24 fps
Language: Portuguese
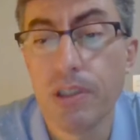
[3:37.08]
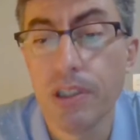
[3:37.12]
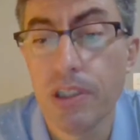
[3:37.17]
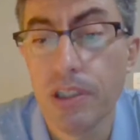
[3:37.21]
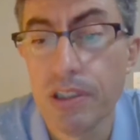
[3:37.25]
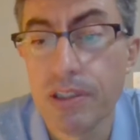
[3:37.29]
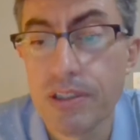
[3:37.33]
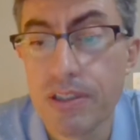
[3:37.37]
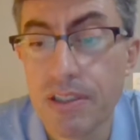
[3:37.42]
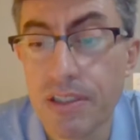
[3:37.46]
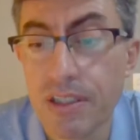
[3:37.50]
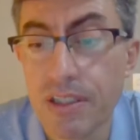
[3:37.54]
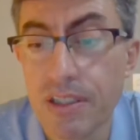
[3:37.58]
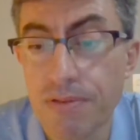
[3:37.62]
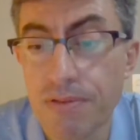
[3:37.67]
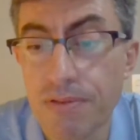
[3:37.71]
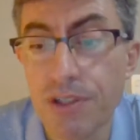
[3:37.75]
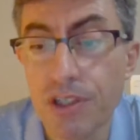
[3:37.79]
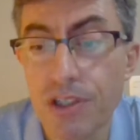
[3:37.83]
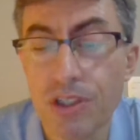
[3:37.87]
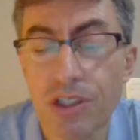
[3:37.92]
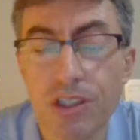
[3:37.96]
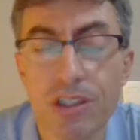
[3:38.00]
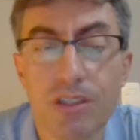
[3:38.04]
né, assim, está
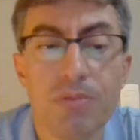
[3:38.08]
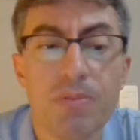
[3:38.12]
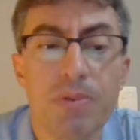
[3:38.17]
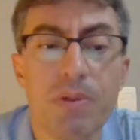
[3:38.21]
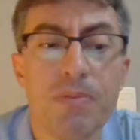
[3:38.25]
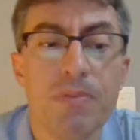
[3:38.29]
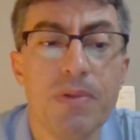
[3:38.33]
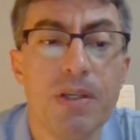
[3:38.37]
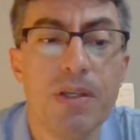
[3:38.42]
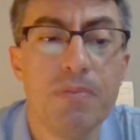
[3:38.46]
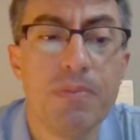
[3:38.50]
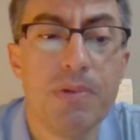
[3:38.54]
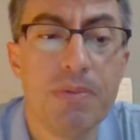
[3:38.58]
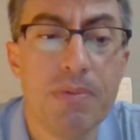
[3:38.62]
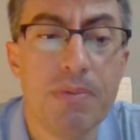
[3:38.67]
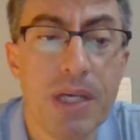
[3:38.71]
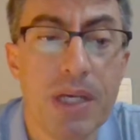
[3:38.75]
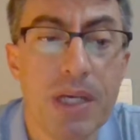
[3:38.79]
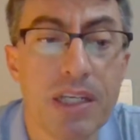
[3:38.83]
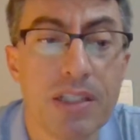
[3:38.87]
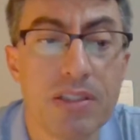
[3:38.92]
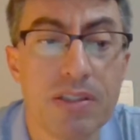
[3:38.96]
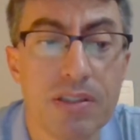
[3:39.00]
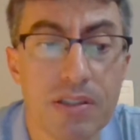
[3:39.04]
fechando o primeiro
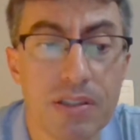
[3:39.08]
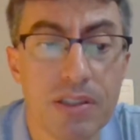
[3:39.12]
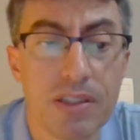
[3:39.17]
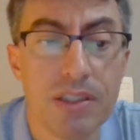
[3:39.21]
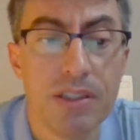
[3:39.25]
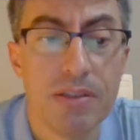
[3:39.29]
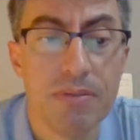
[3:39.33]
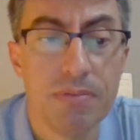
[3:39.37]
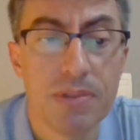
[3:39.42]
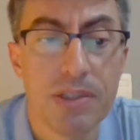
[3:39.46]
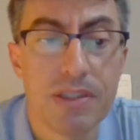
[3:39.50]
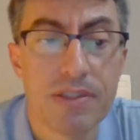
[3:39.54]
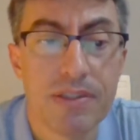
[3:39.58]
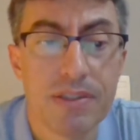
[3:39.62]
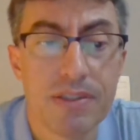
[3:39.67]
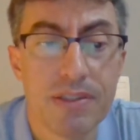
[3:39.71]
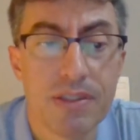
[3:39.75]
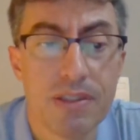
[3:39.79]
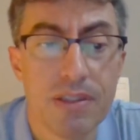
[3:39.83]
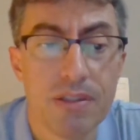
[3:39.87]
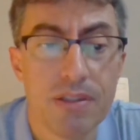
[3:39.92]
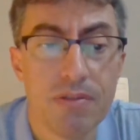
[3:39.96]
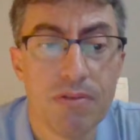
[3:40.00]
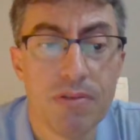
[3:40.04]
bimestre, né, mas
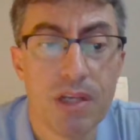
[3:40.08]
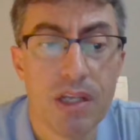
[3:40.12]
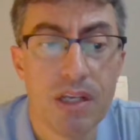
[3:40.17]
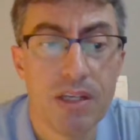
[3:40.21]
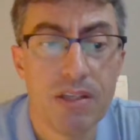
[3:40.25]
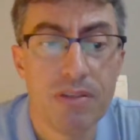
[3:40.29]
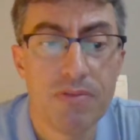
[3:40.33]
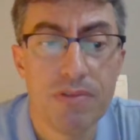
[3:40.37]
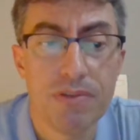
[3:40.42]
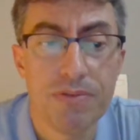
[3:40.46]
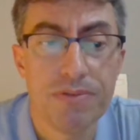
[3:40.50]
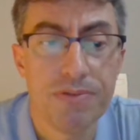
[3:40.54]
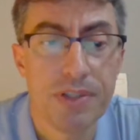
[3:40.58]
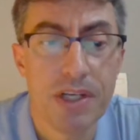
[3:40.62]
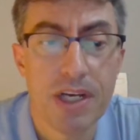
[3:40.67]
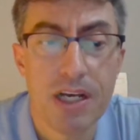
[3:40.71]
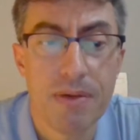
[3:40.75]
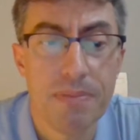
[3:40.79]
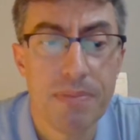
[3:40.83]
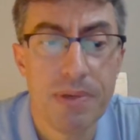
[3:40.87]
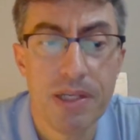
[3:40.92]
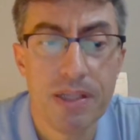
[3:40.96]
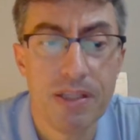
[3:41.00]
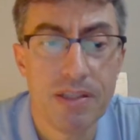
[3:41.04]
assim, eu, elas vão ficar
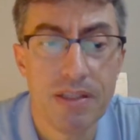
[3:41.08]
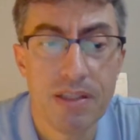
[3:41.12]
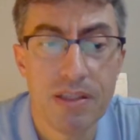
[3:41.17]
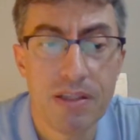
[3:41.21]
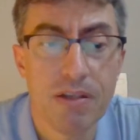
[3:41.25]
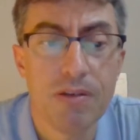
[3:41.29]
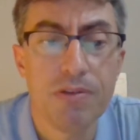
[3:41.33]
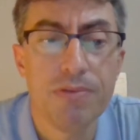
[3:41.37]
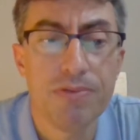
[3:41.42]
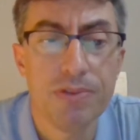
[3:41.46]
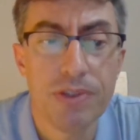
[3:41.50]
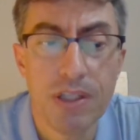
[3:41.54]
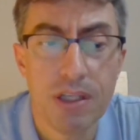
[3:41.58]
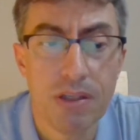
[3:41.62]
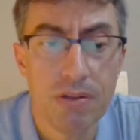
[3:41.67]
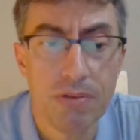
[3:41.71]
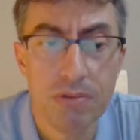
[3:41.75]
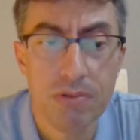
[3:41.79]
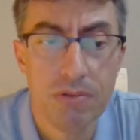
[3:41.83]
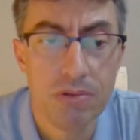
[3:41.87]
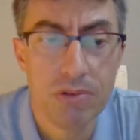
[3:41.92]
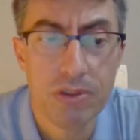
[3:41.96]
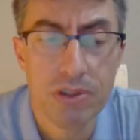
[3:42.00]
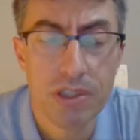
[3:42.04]
abertas até o final
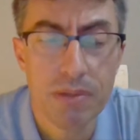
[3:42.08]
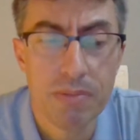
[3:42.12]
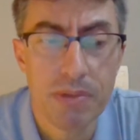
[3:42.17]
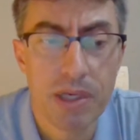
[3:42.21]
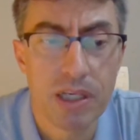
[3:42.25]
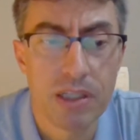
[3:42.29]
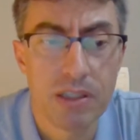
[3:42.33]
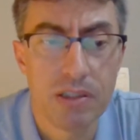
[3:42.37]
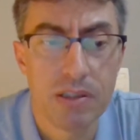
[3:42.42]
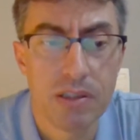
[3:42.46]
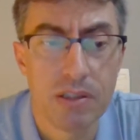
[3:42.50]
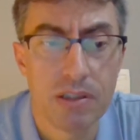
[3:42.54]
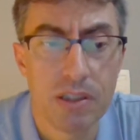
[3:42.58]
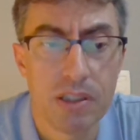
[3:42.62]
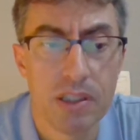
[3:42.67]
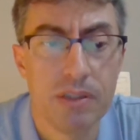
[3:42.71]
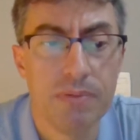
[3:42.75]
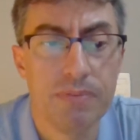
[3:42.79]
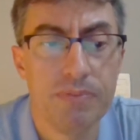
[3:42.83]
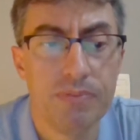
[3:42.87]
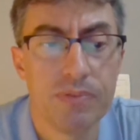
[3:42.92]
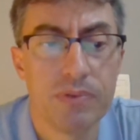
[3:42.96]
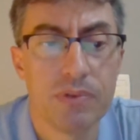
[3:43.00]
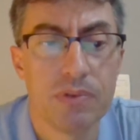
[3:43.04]
do semestre,
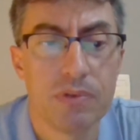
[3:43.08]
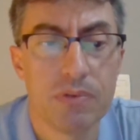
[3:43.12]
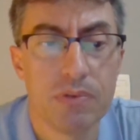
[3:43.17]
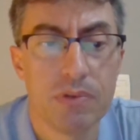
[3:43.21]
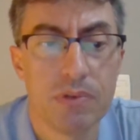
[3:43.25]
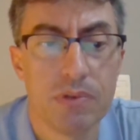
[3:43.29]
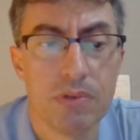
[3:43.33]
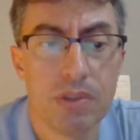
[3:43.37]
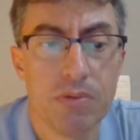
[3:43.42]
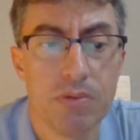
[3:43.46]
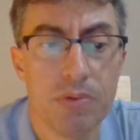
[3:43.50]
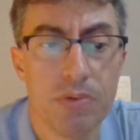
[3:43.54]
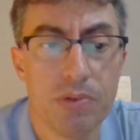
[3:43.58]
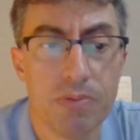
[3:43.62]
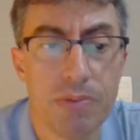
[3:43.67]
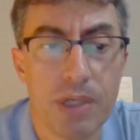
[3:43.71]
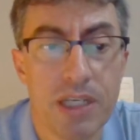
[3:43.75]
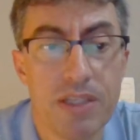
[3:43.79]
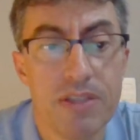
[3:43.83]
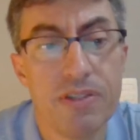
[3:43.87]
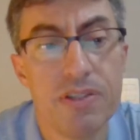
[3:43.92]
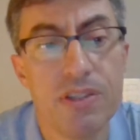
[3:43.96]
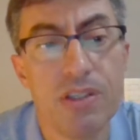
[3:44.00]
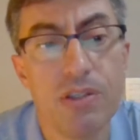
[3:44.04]
tá? Temos
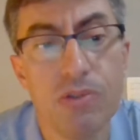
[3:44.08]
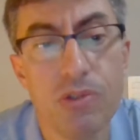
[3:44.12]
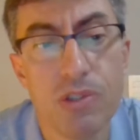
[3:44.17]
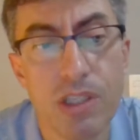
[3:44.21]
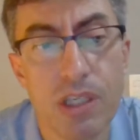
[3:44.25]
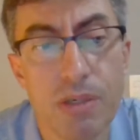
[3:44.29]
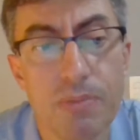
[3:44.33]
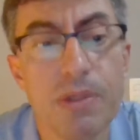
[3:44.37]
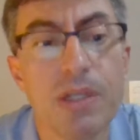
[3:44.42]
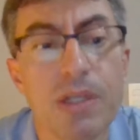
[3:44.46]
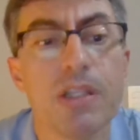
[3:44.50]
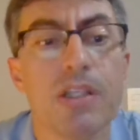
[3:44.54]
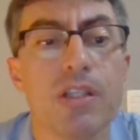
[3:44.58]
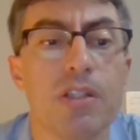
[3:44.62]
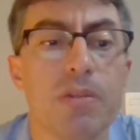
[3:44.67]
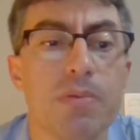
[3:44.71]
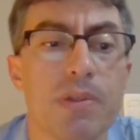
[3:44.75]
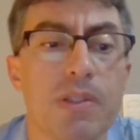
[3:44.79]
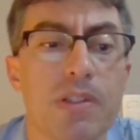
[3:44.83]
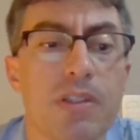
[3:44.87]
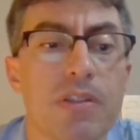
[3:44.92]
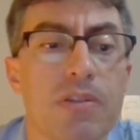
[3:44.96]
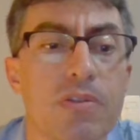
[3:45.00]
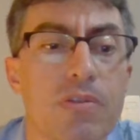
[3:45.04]
mais cinco semanas
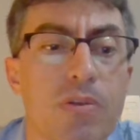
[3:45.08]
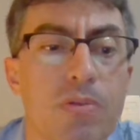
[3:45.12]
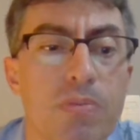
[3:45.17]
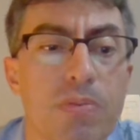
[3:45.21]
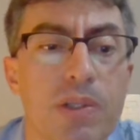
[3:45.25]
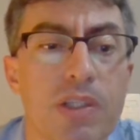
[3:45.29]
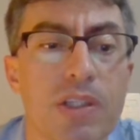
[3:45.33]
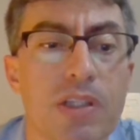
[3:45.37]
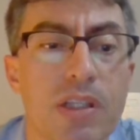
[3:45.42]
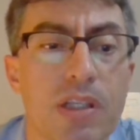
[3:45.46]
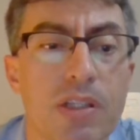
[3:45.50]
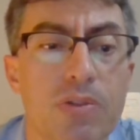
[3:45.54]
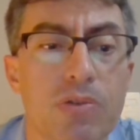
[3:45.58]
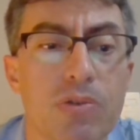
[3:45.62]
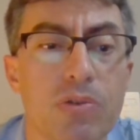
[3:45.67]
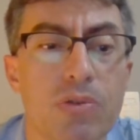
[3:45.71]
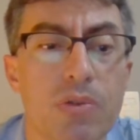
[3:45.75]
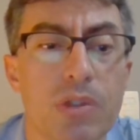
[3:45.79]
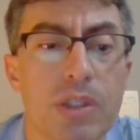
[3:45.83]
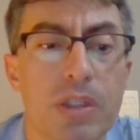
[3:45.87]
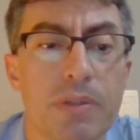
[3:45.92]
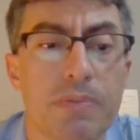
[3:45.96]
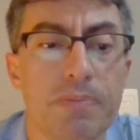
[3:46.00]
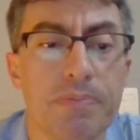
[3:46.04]
para a gente completar
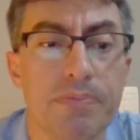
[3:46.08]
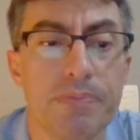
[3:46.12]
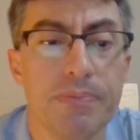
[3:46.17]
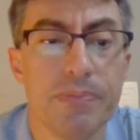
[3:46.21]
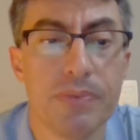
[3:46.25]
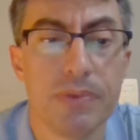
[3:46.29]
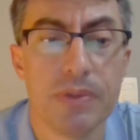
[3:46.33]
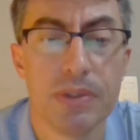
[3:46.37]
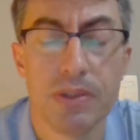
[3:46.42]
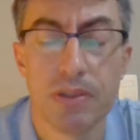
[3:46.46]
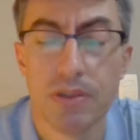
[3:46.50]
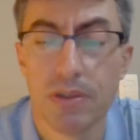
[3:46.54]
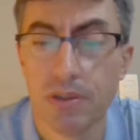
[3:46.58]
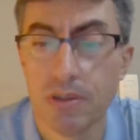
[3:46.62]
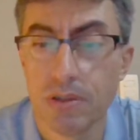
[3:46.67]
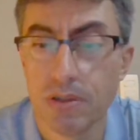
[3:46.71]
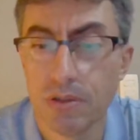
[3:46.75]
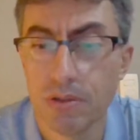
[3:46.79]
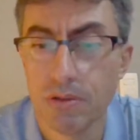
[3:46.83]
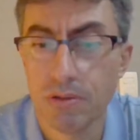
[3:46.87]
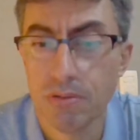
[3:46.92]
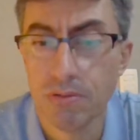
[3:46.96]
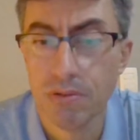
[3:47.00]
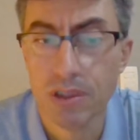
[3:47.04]
tudo aí
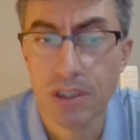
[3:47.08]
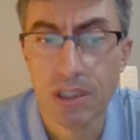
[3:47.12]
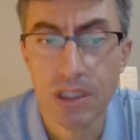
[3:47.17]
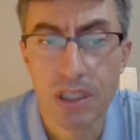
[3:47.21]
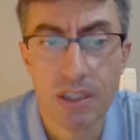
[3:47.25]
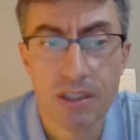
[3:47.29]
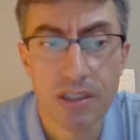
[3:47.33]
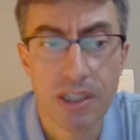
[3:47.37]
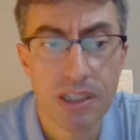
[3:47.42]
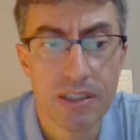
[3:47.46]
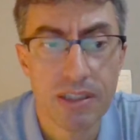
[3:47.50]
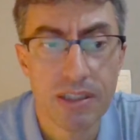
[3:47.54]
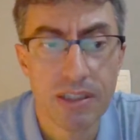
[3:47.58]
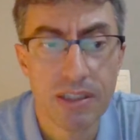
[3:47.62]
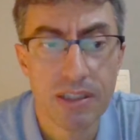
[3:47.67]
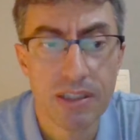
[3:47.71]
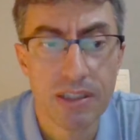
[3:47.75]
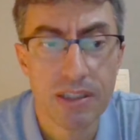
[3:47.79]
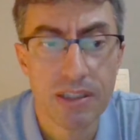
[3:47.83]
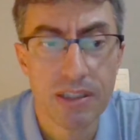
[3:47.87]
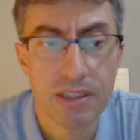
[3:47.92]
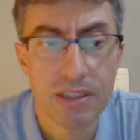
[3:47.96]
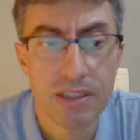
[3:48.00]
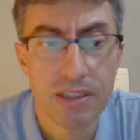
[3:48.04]
não tem a data
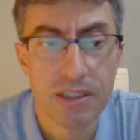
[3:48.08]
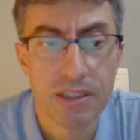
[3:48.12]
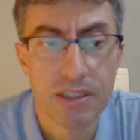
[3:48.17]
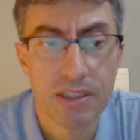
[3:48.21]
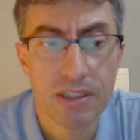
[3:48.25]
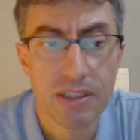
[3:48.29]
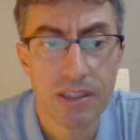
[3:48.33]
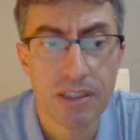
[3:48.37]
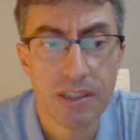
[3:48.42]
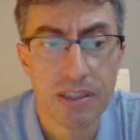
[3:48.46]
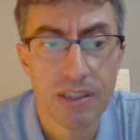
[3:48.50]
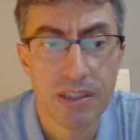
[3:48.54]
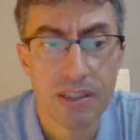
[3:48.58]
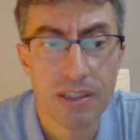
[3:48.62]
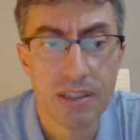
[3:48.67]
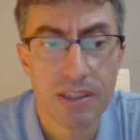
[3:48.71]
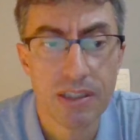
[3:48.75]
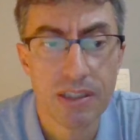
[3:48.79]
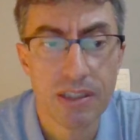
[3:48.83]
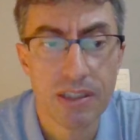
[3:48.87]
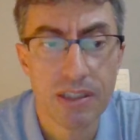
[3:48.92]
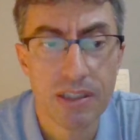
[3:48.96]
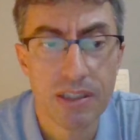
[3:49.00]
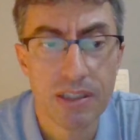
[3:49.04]
exata aqui,
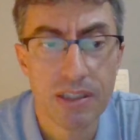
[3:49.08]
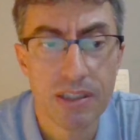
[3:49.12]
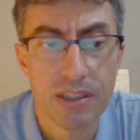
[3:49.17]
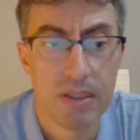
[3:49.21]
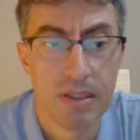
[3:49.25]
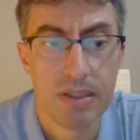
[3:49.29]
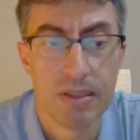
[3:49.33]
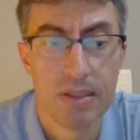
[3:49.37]
mas